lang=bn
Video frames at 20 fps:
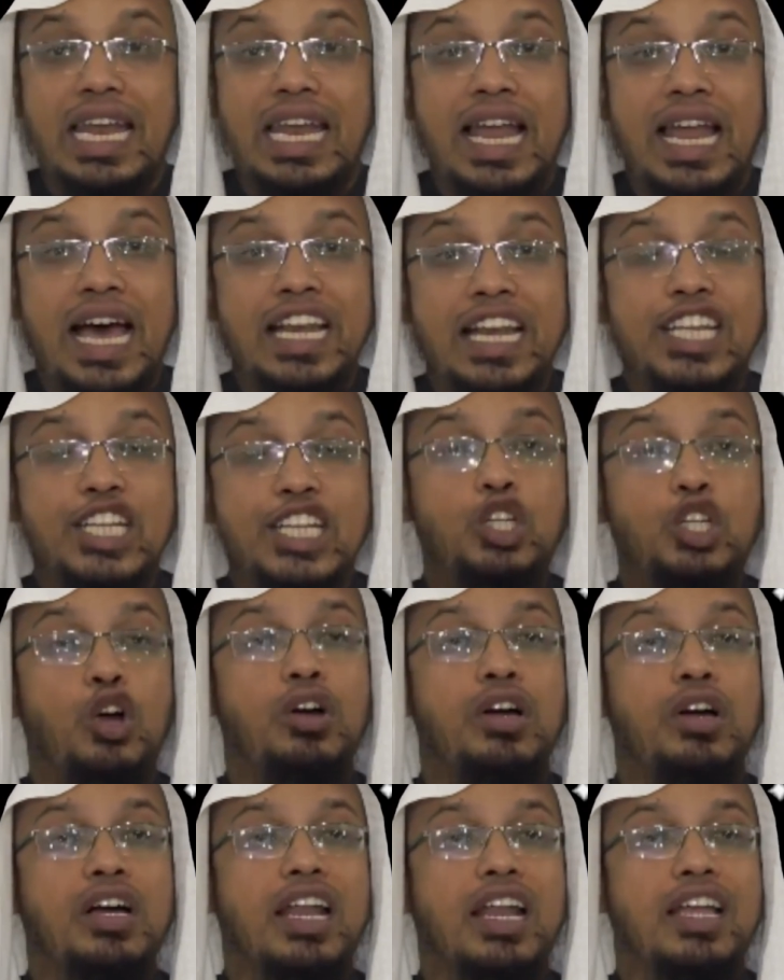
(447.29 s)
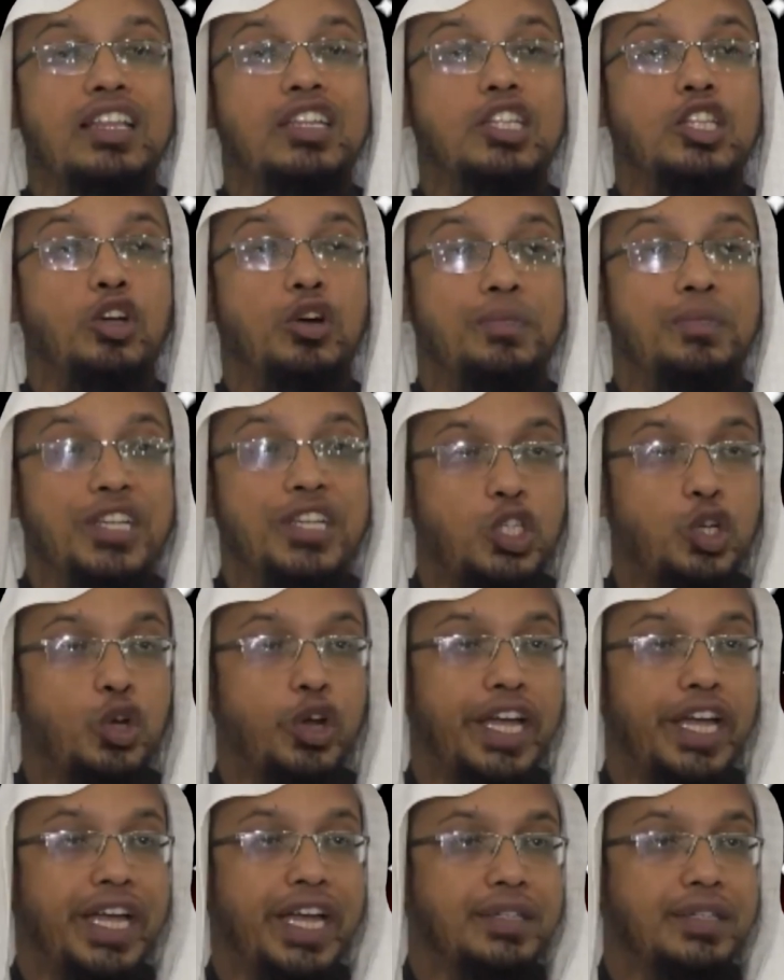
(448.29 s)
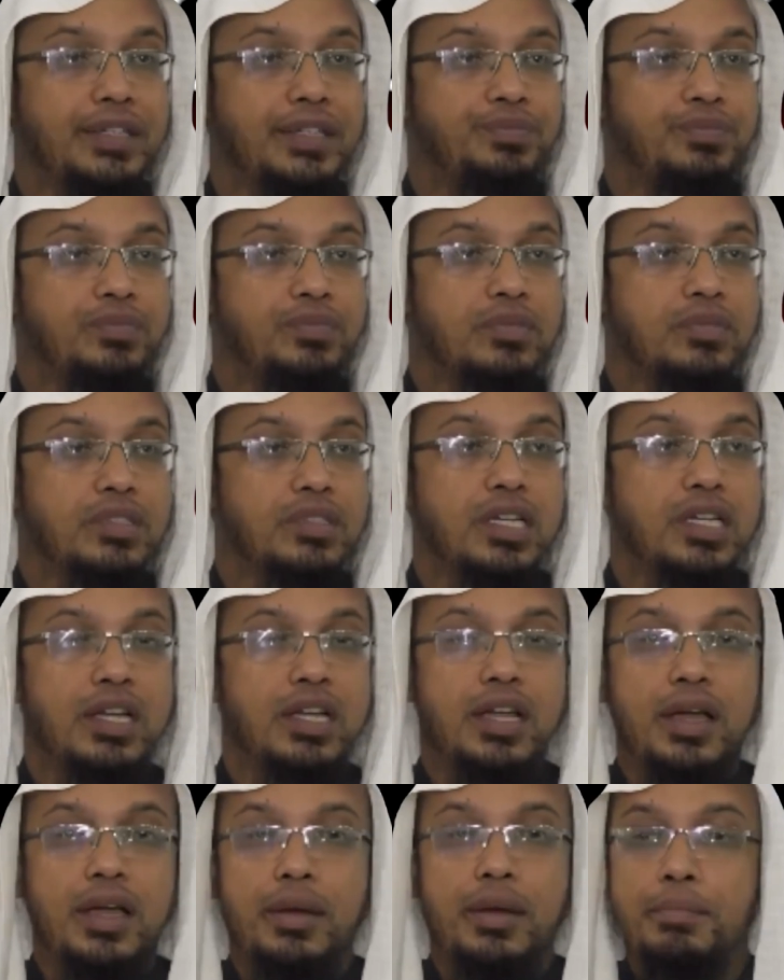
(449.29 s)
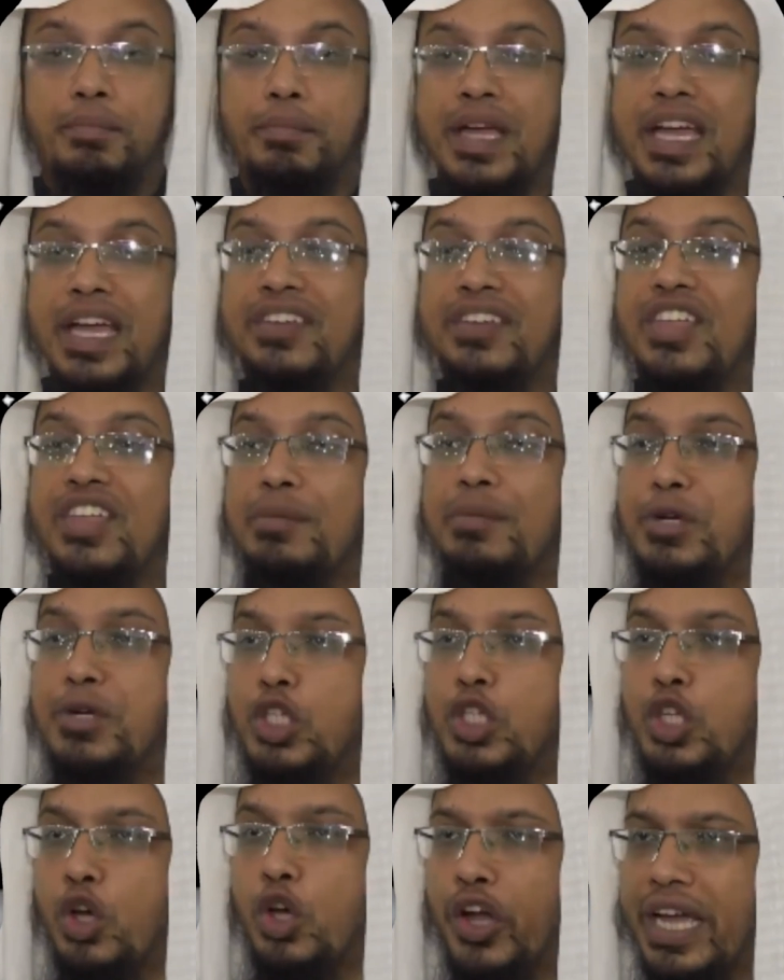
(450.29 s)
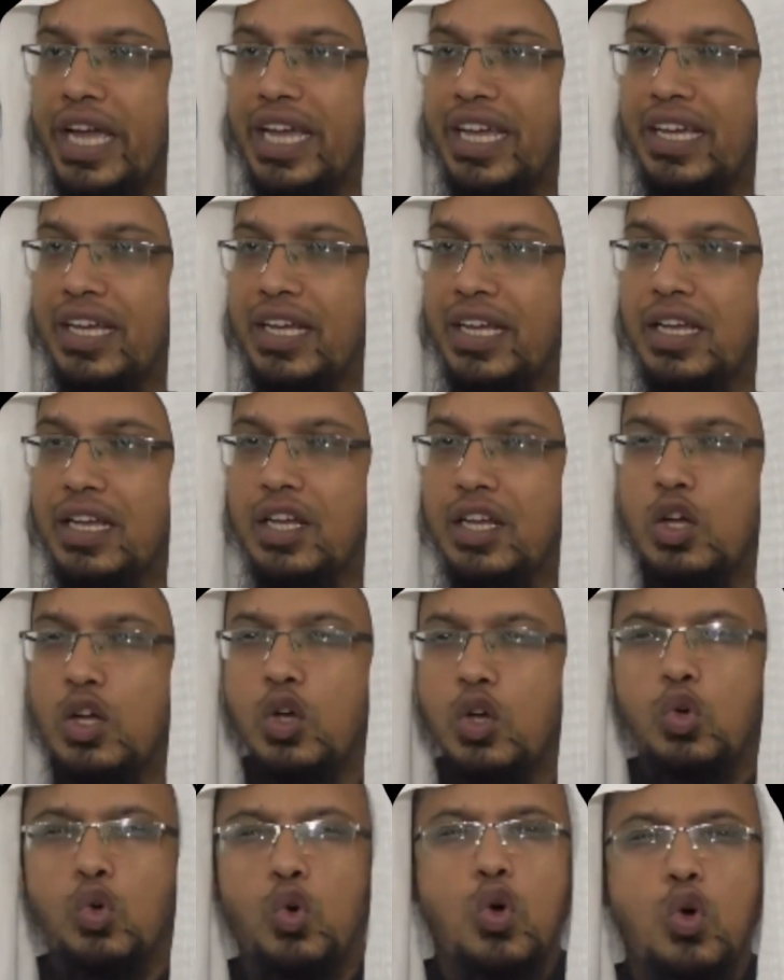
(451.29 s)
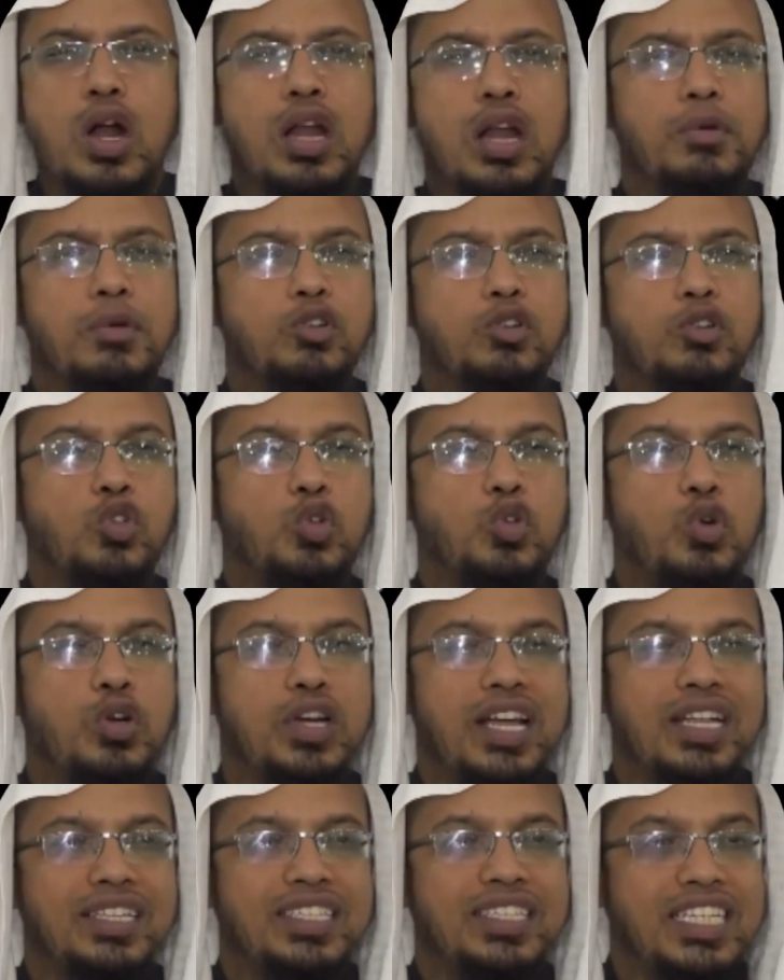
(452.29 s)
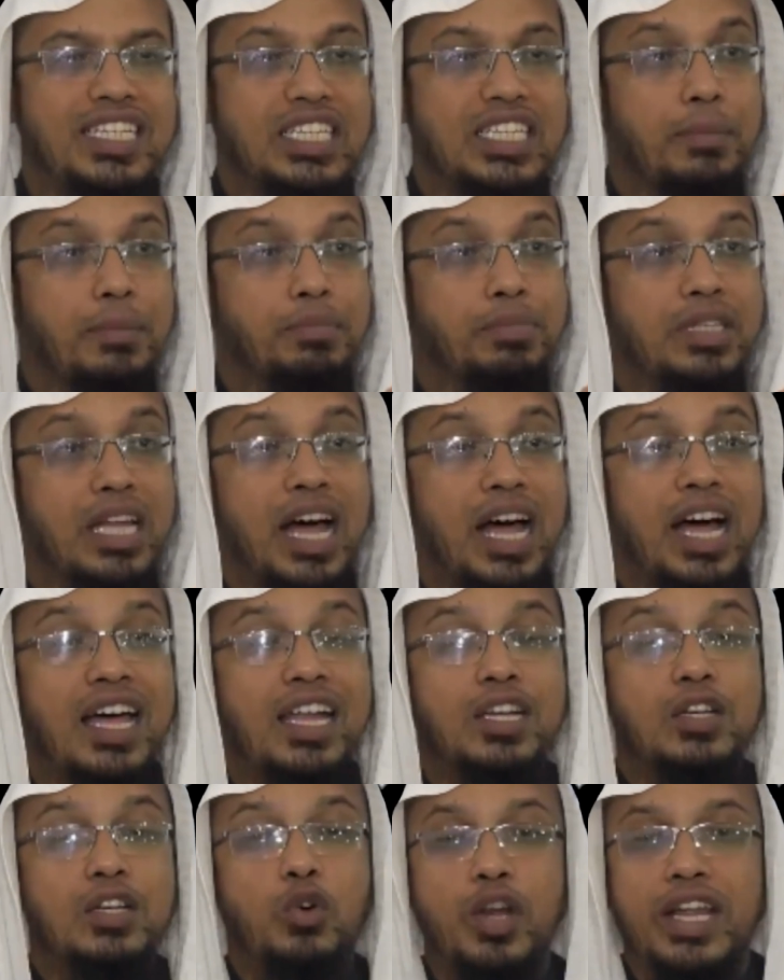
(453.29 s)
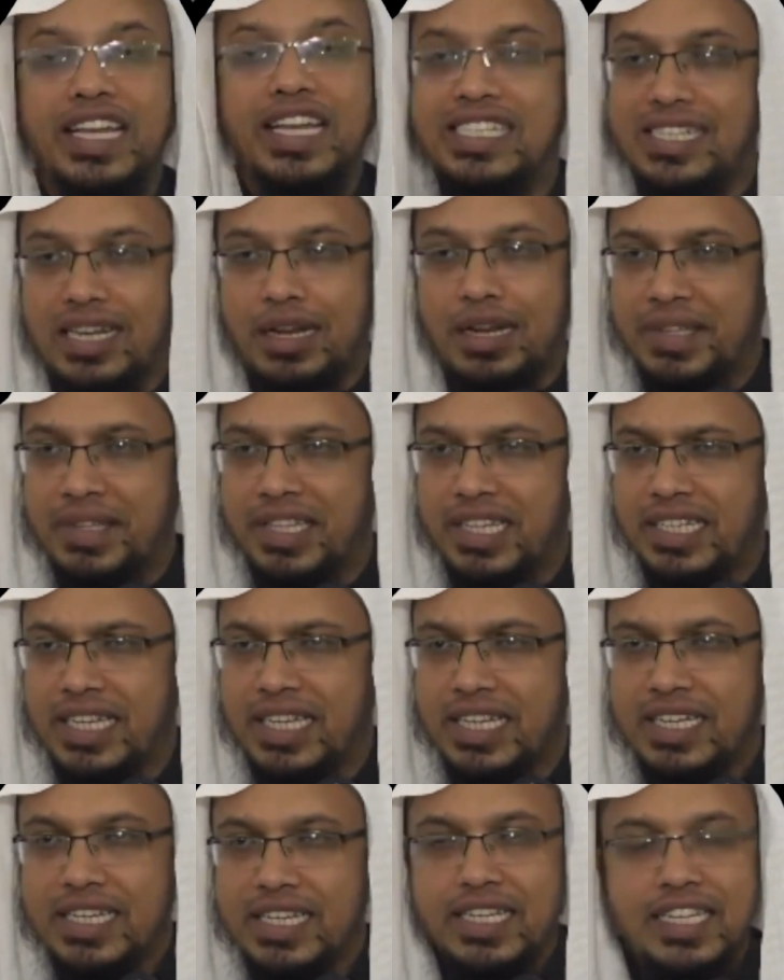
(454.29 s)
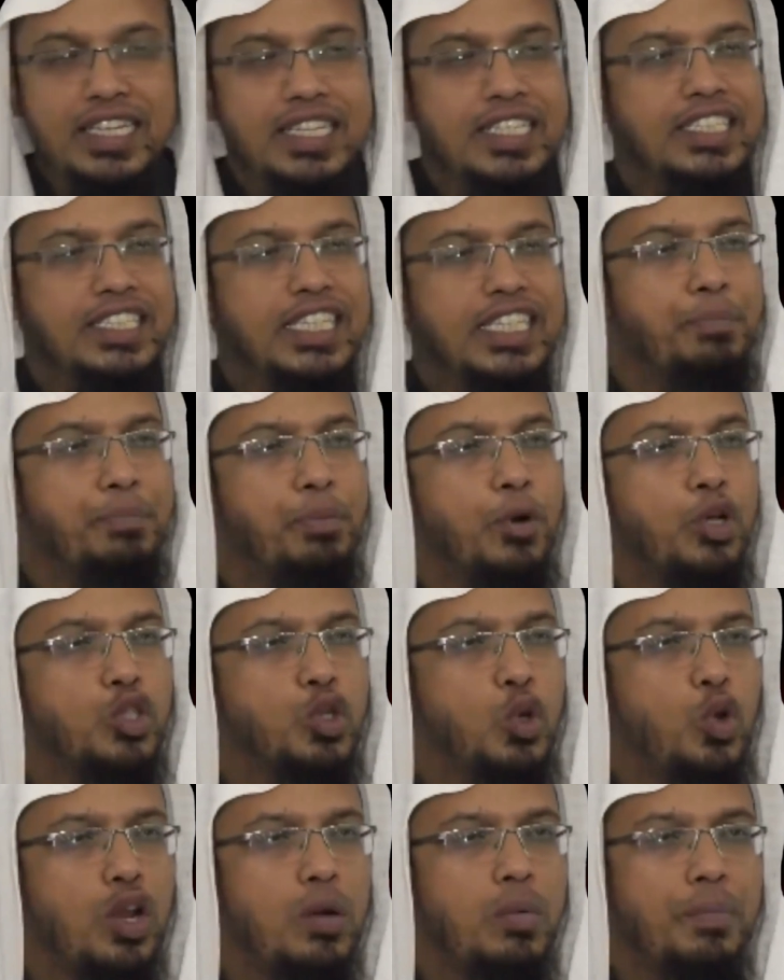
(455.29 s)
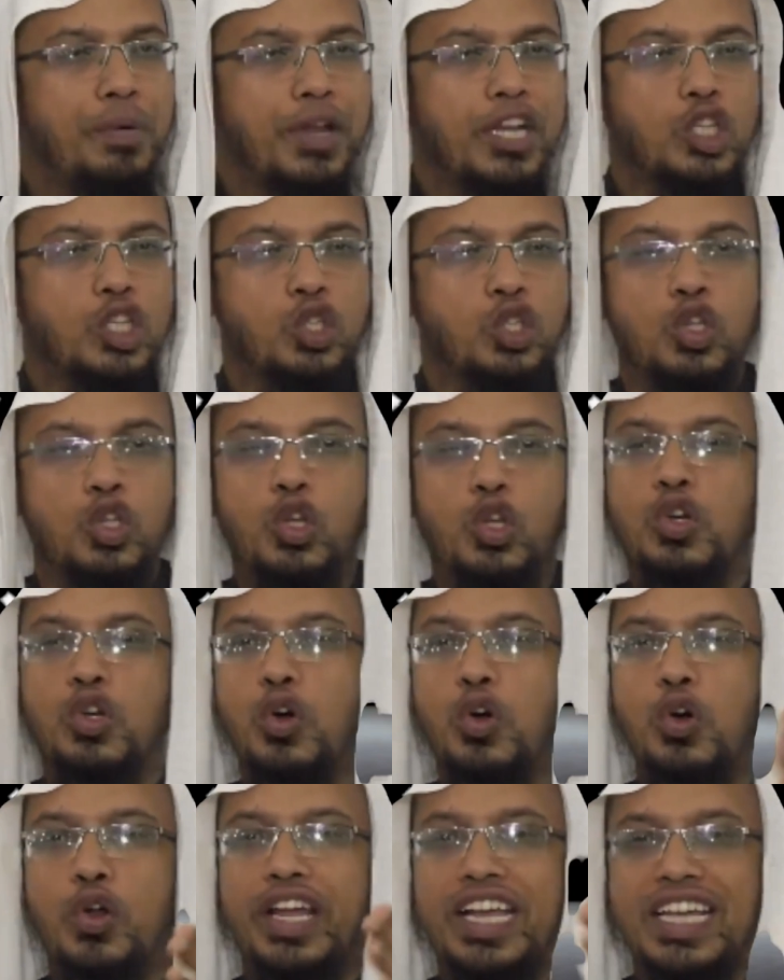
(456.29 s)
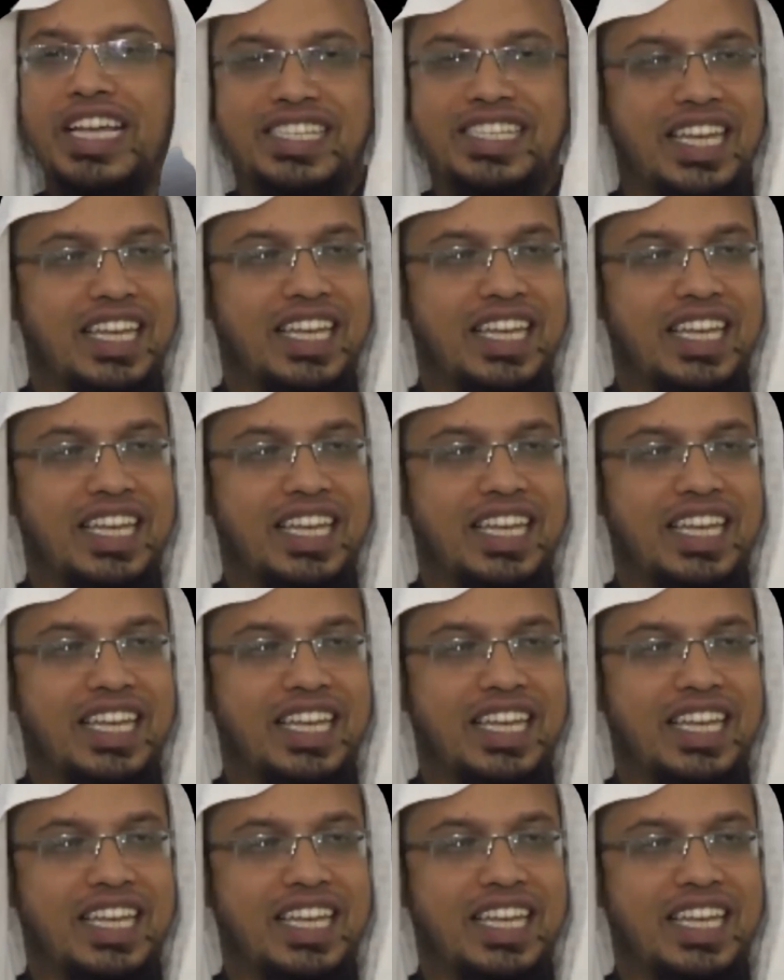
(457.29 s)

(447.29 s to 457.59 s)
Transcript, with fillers: নারী সংক্রান্ত বিষয়ে মেয়েদের বিষয়ে কোরআন এবং সন্না যে সাবধান করে গেছেন আমাদেরকে যে পদগুলোর ব্যাপারে সতর্ক করে গেছে